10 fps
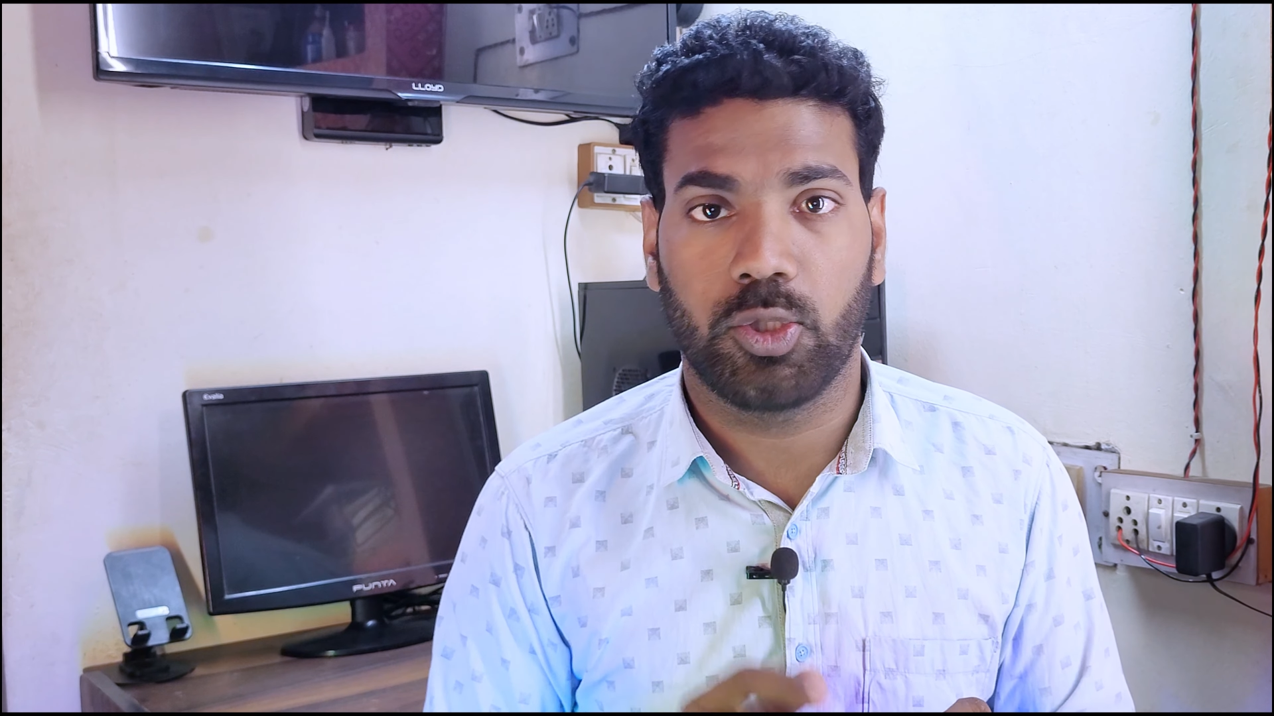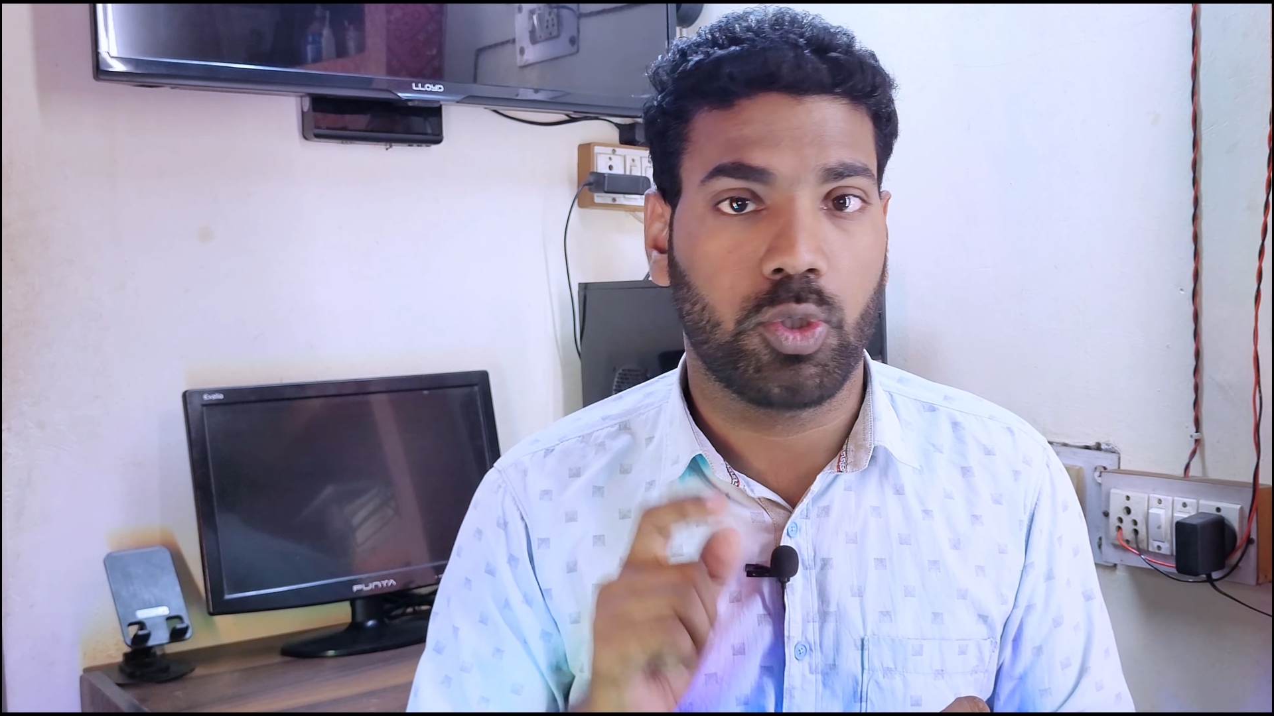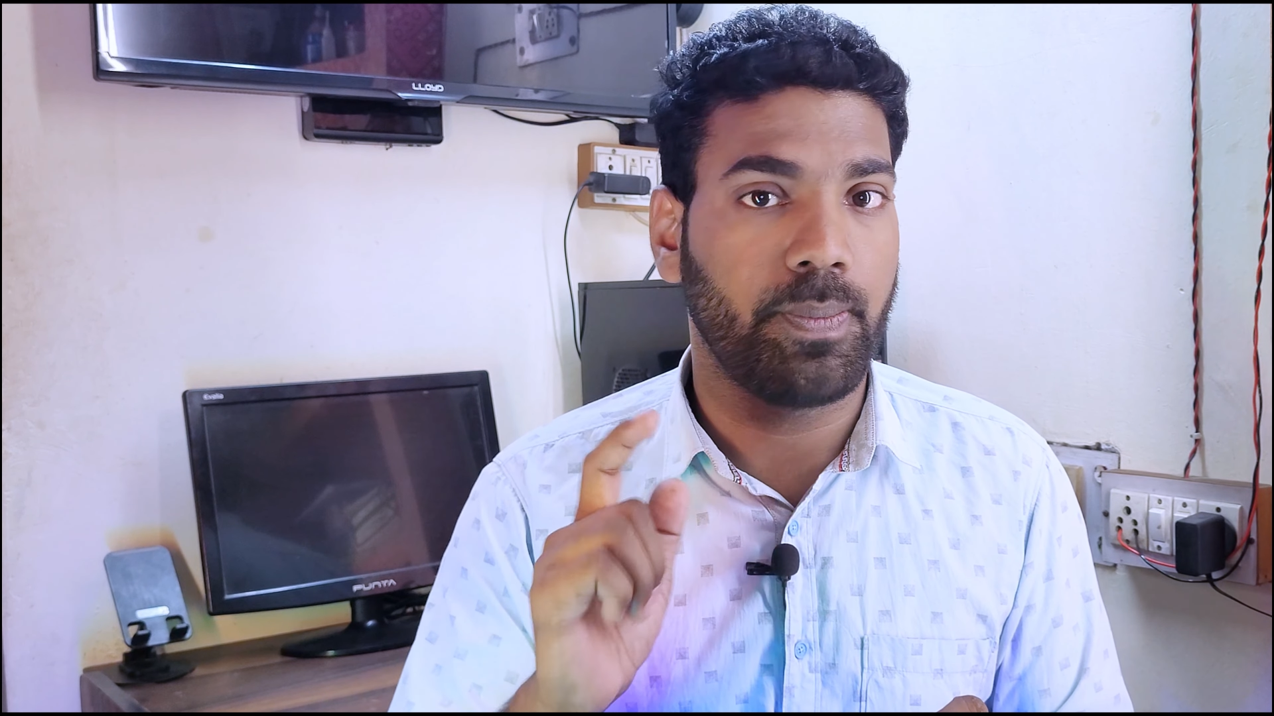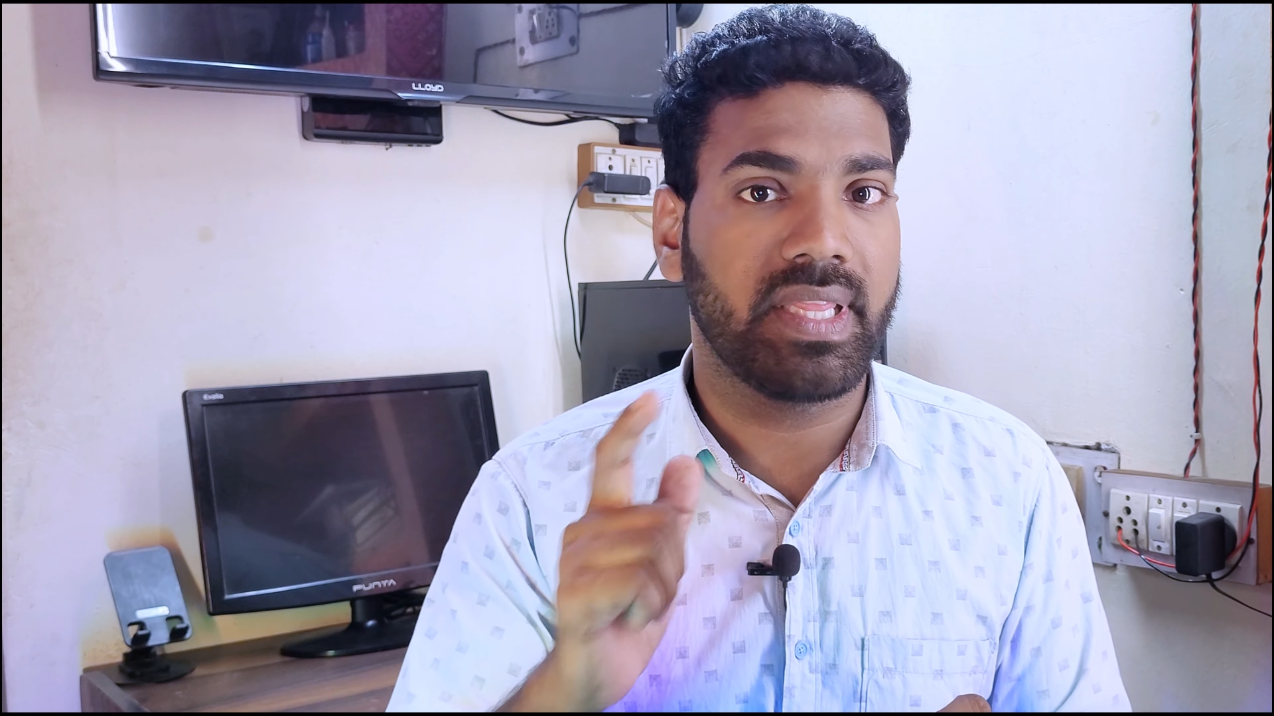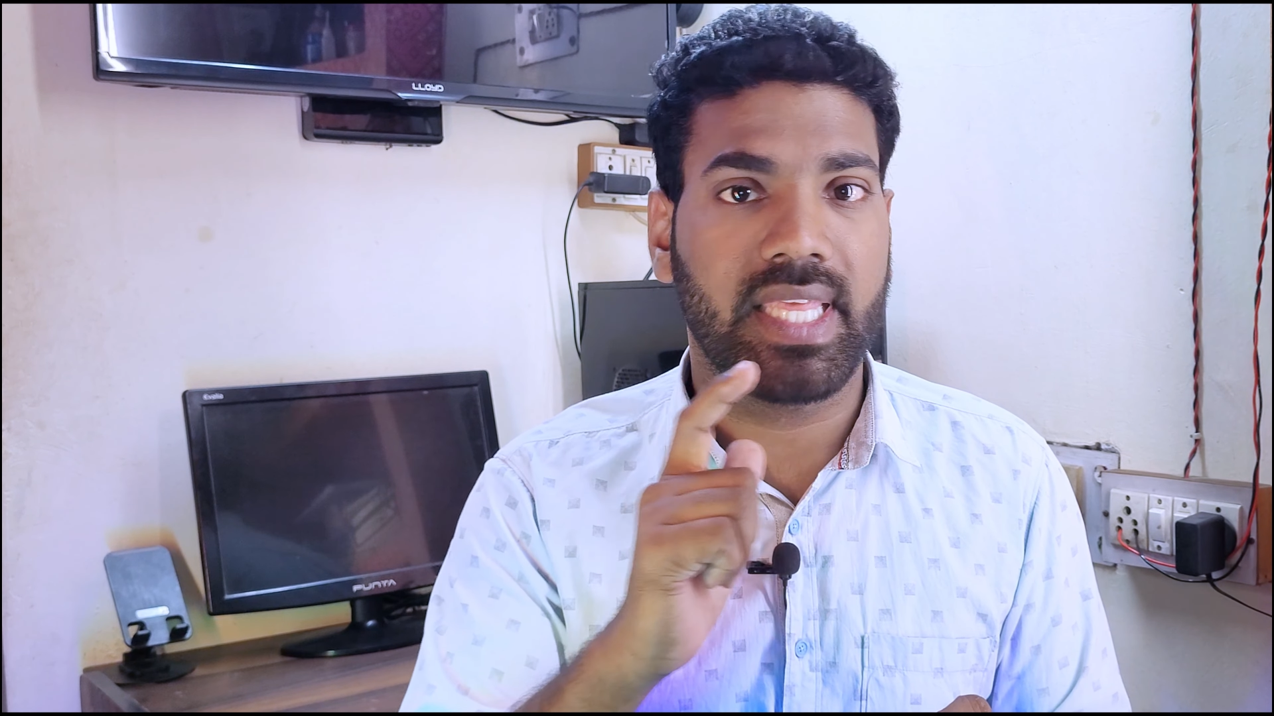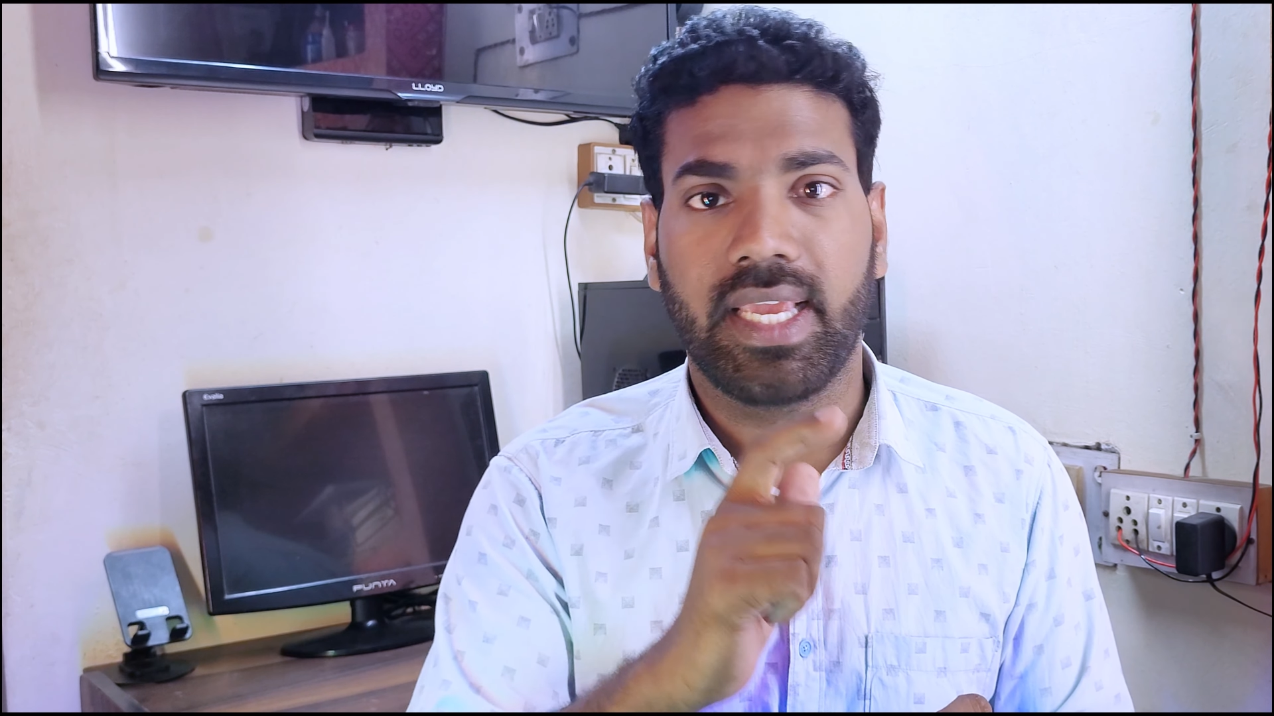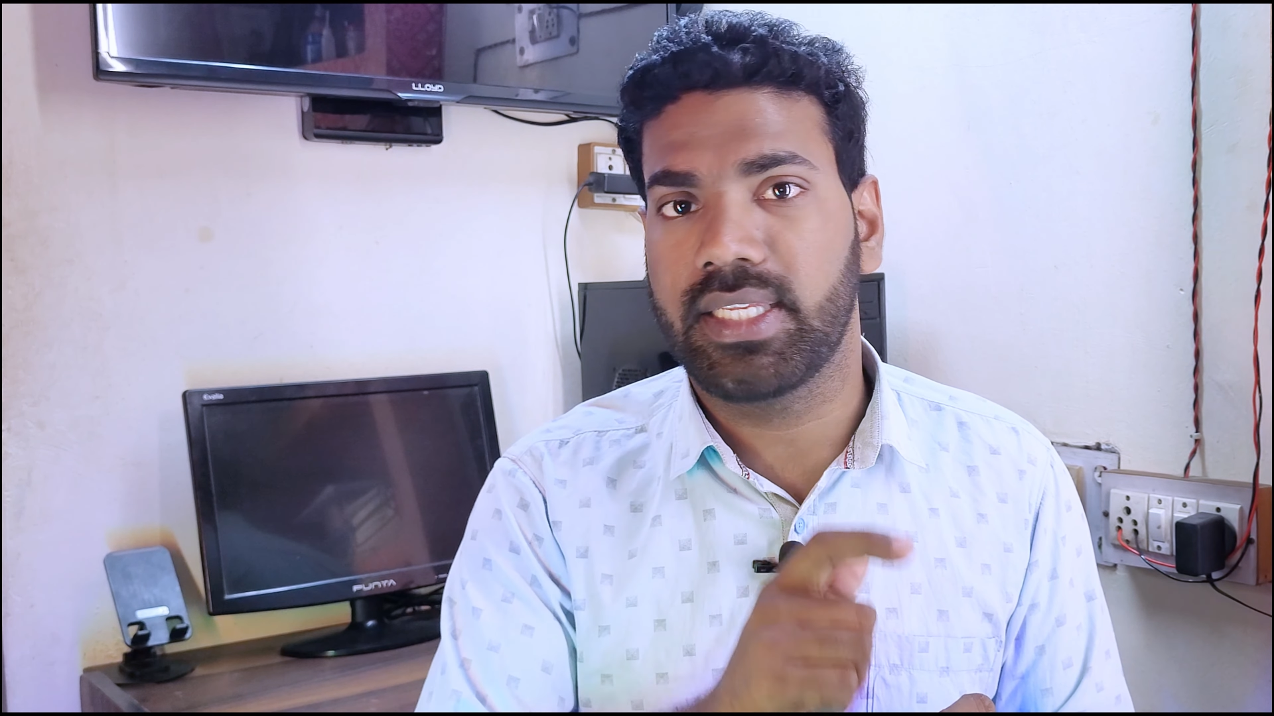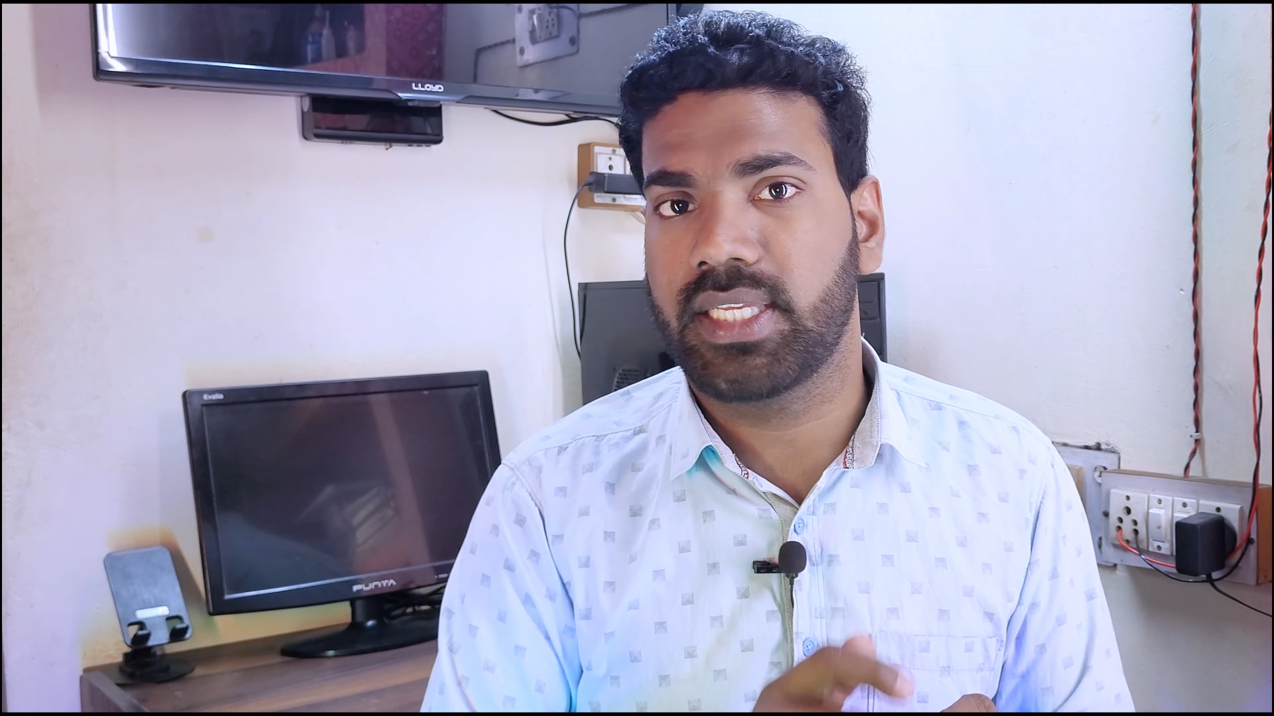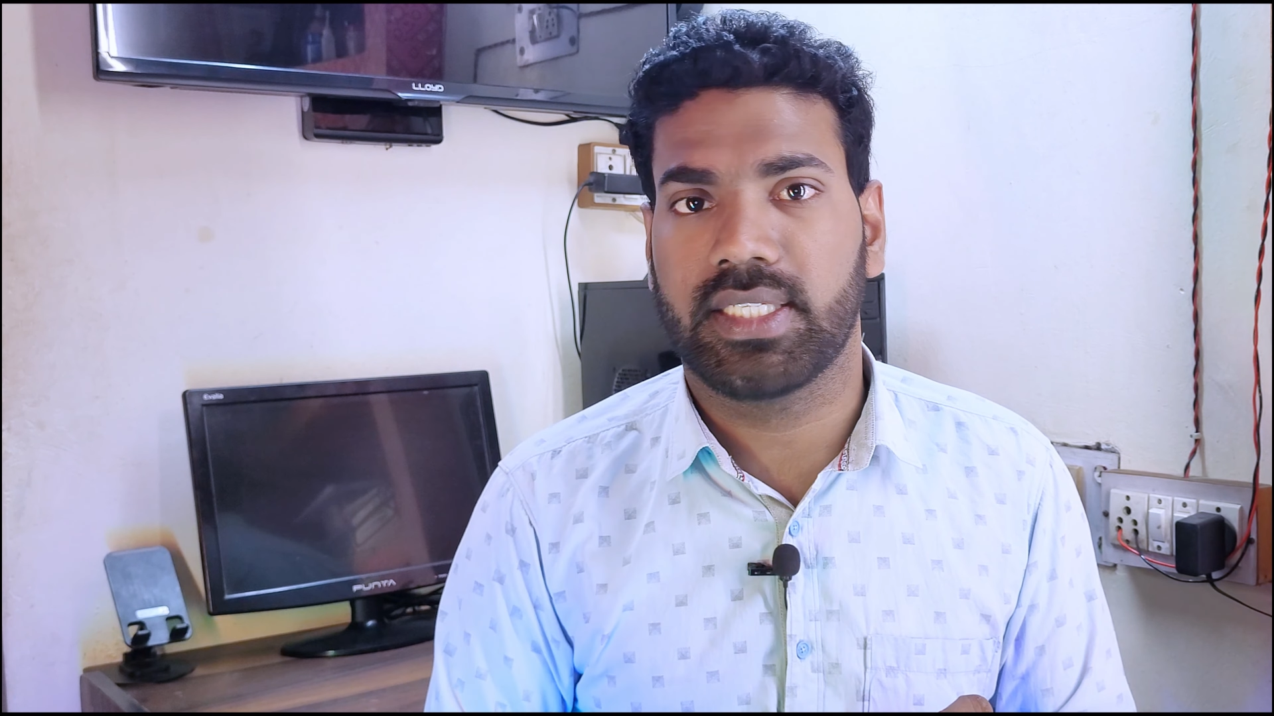तो मिलते हैं इसी